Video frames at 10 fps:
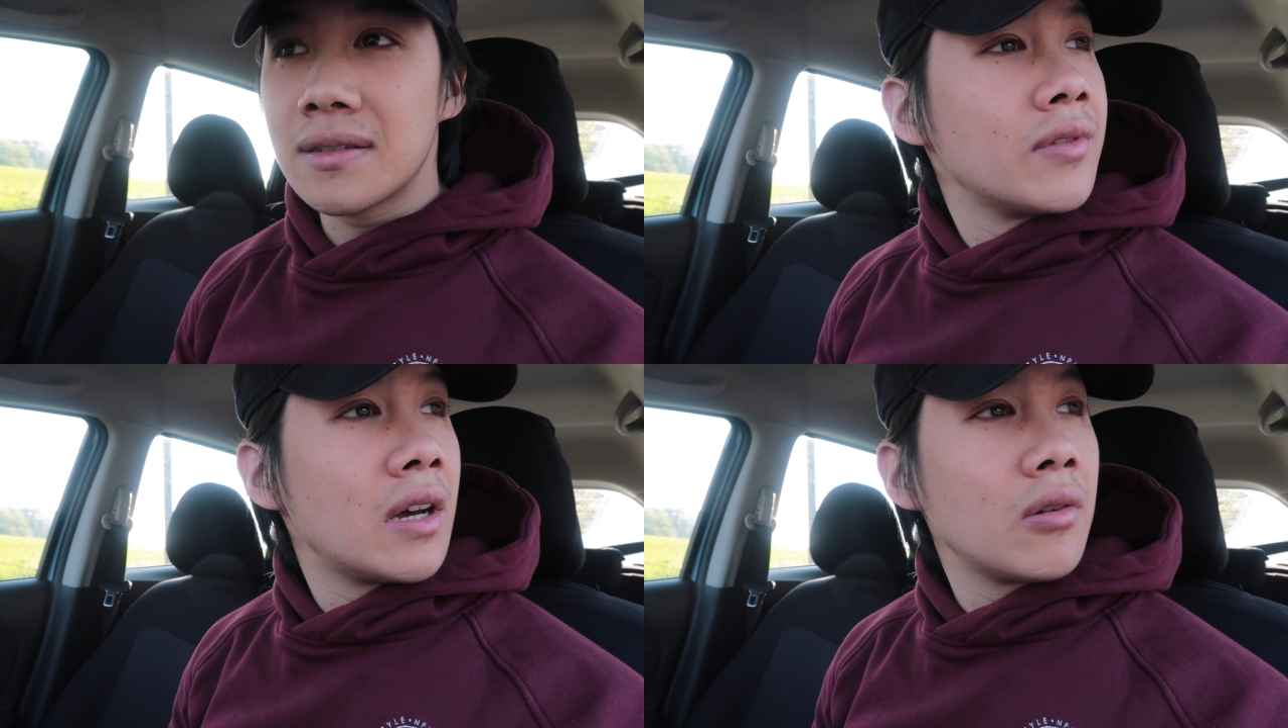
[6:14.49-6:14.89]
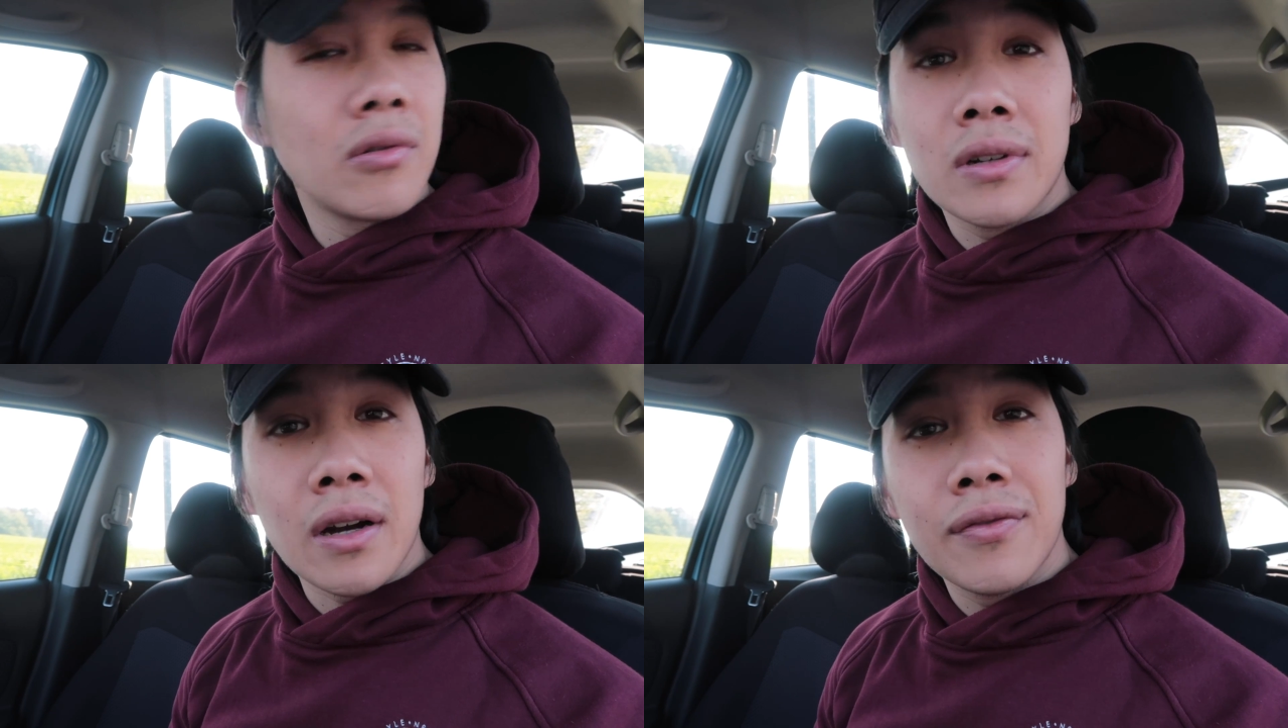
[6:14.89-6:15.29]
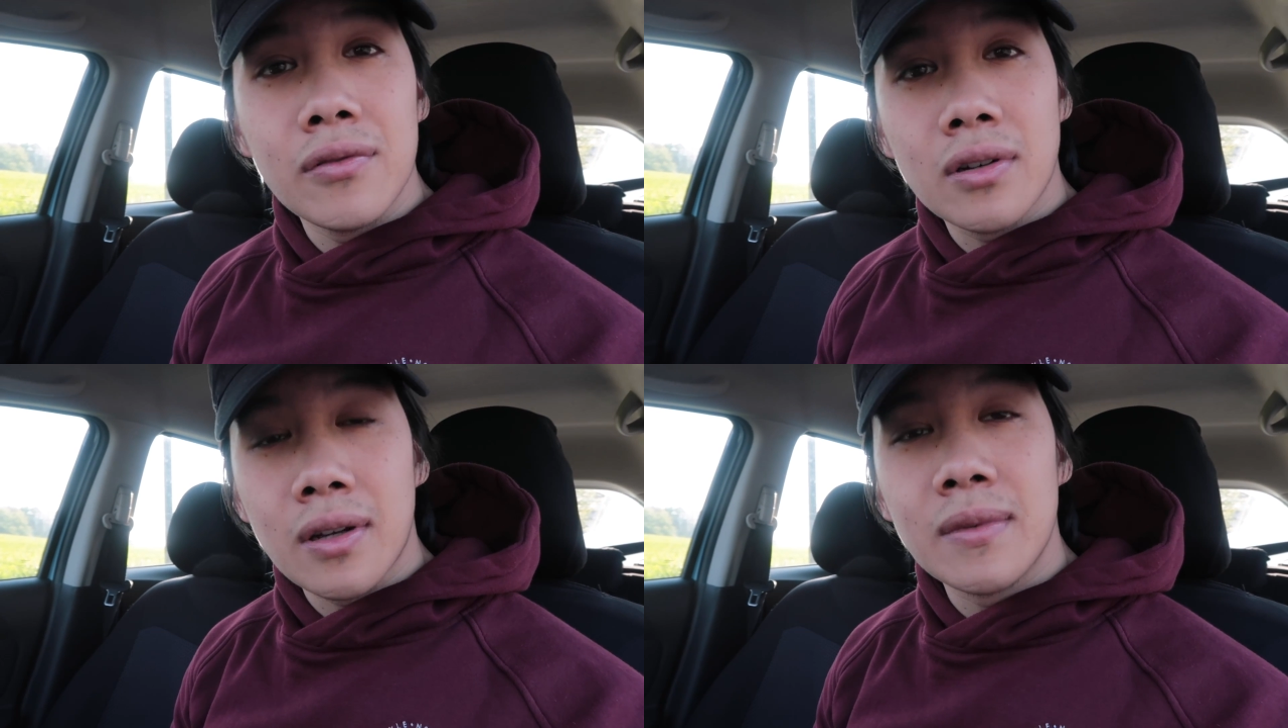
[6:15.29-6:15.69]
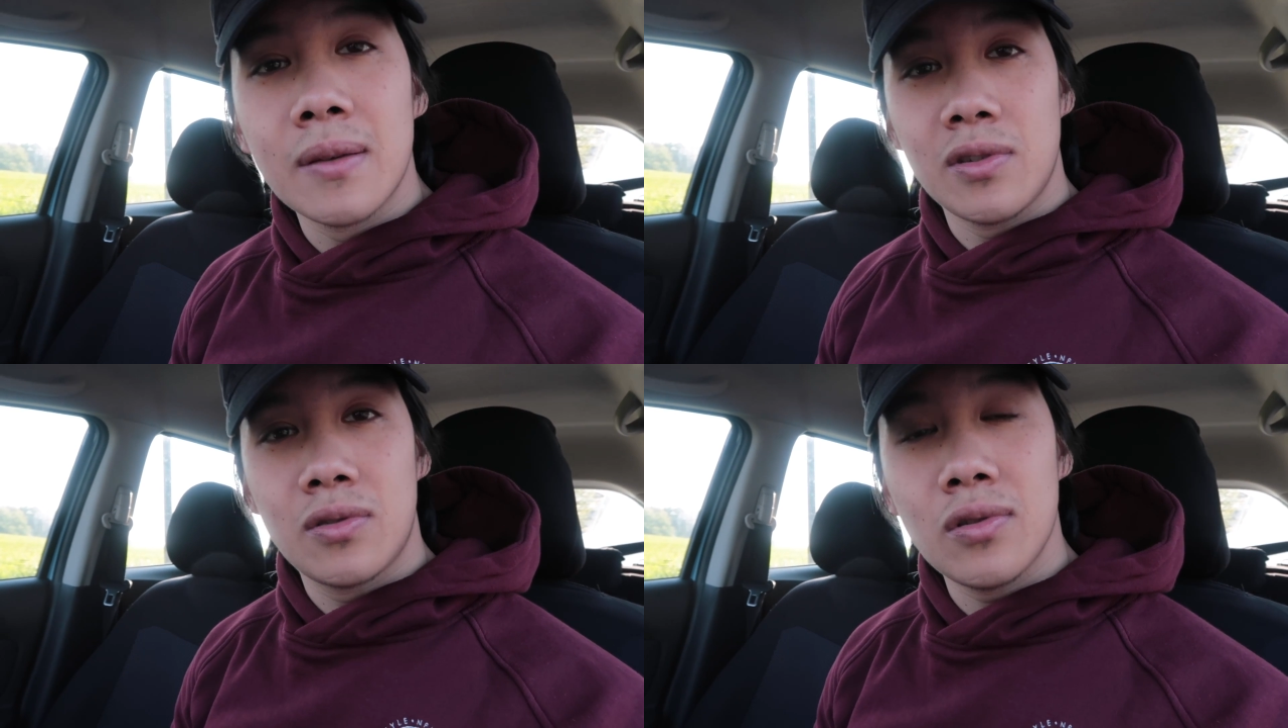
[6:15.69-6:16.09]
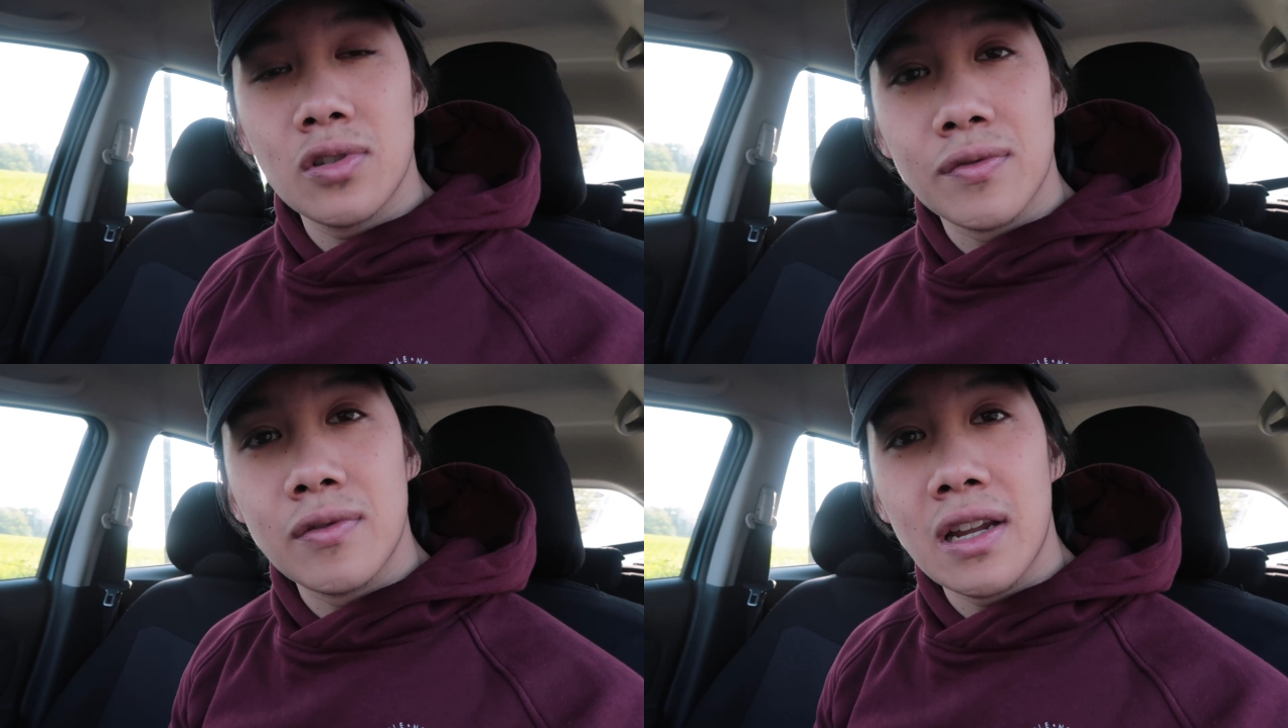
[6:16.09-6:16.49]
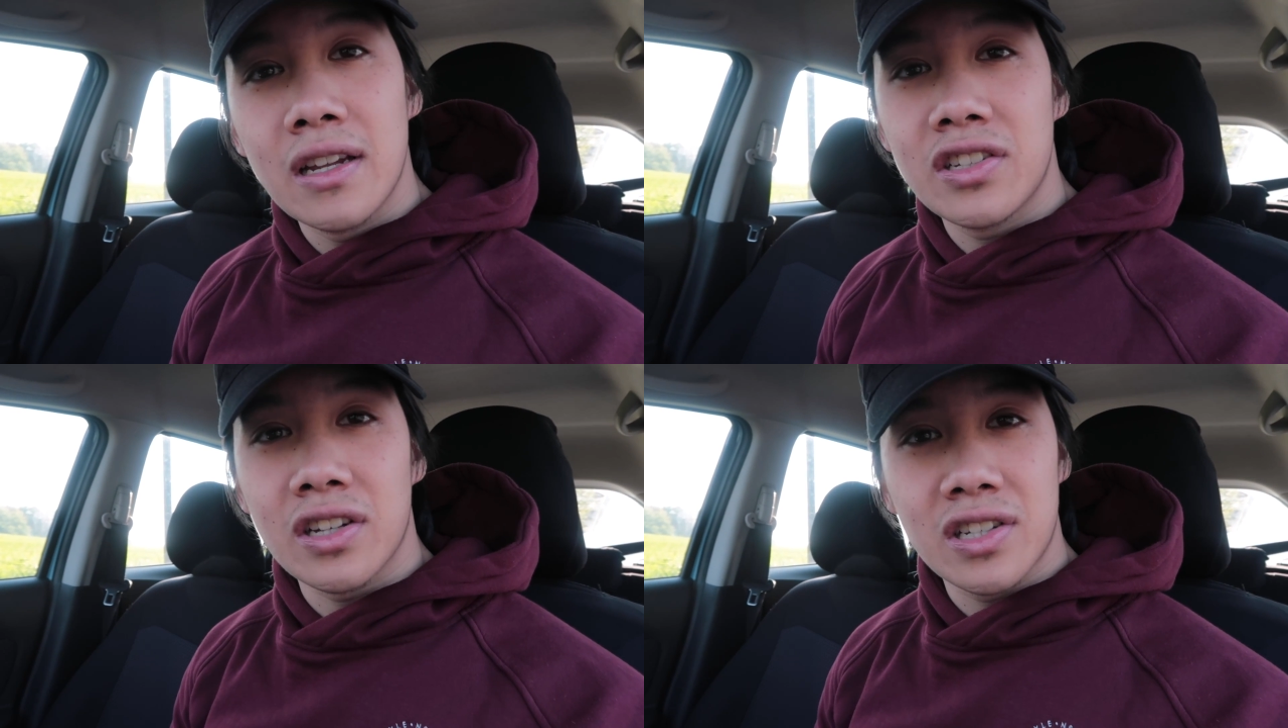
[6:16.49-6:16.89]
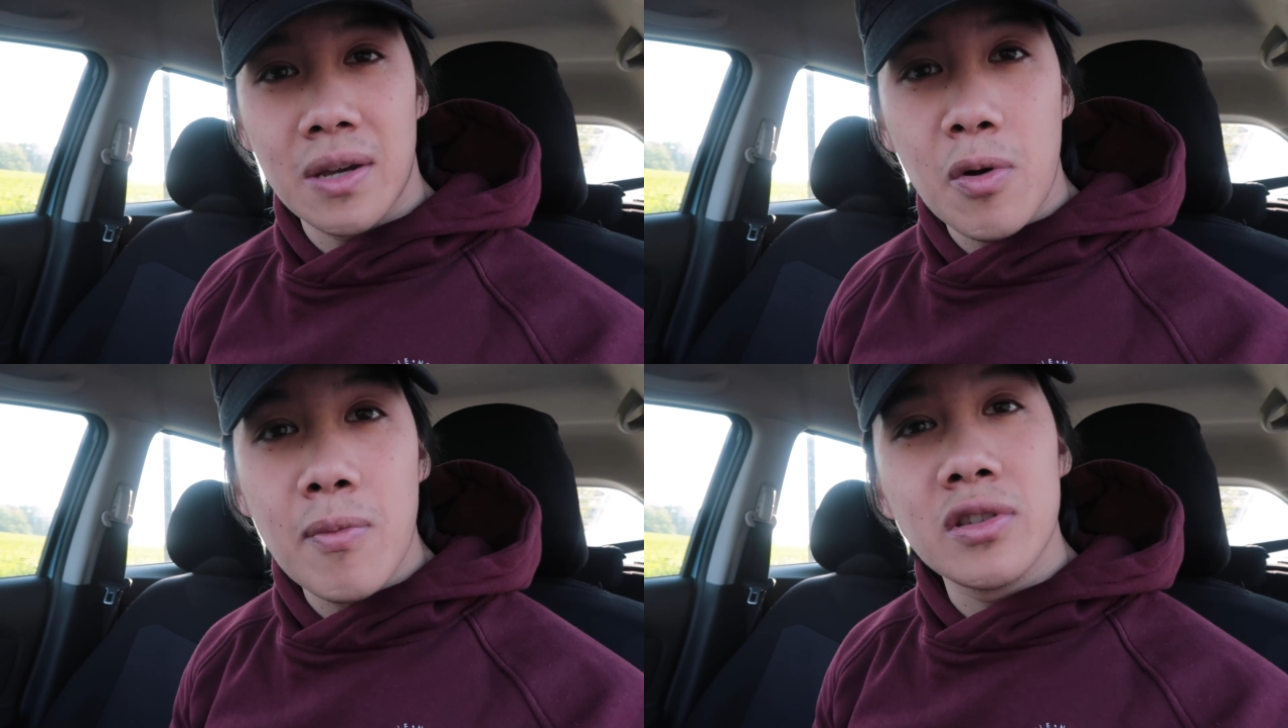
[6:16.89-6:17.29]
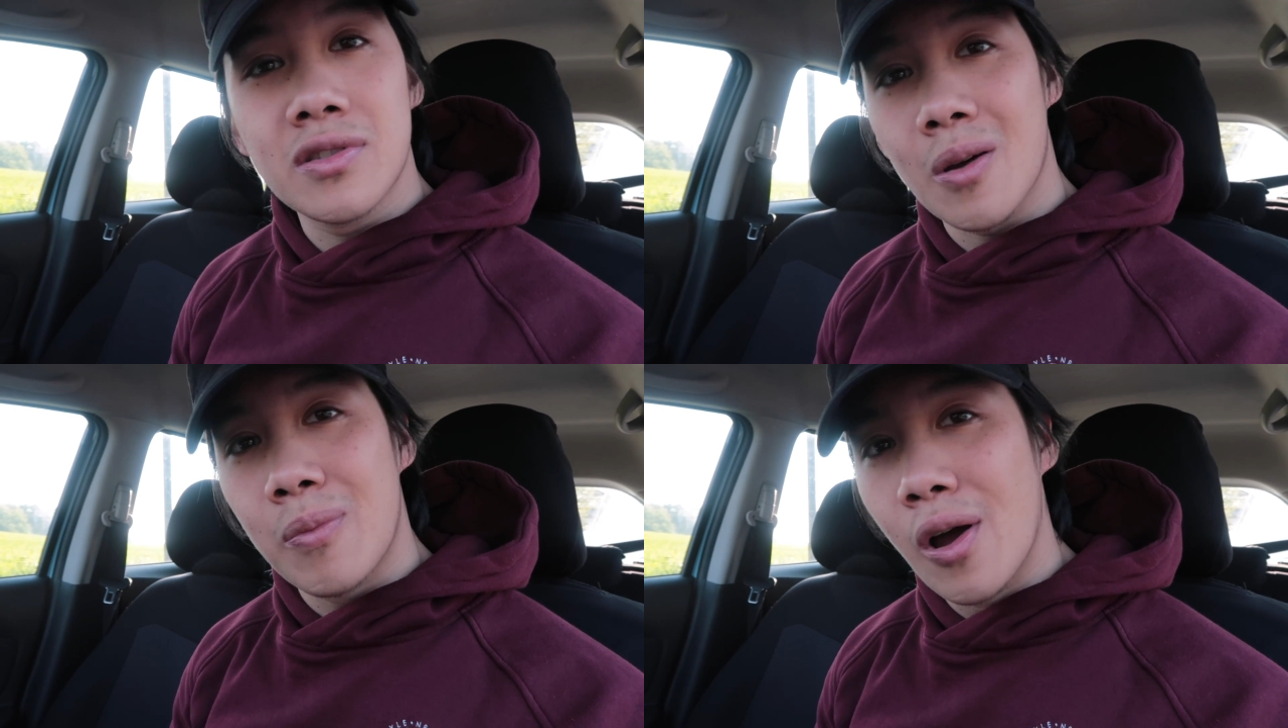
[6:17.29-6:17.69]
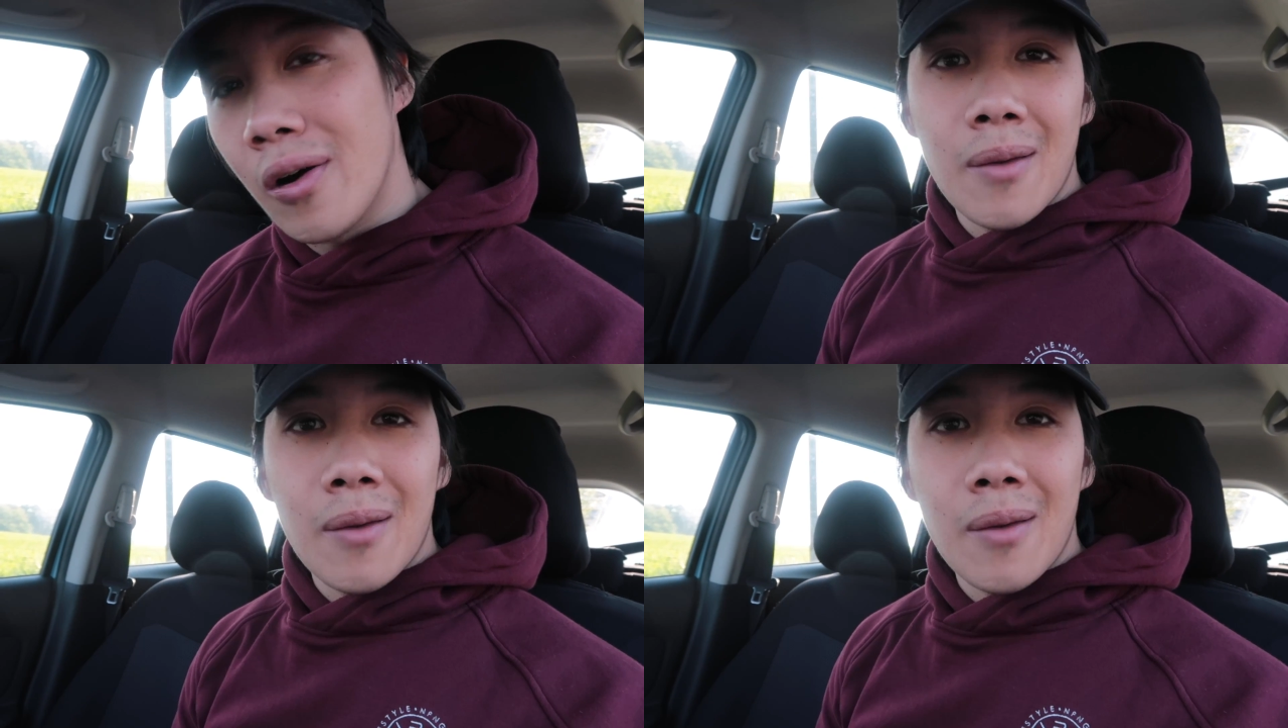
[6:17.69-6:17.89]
En allant au carrefour, comme d'habitude, je voulais aller chercher mon monster blanc.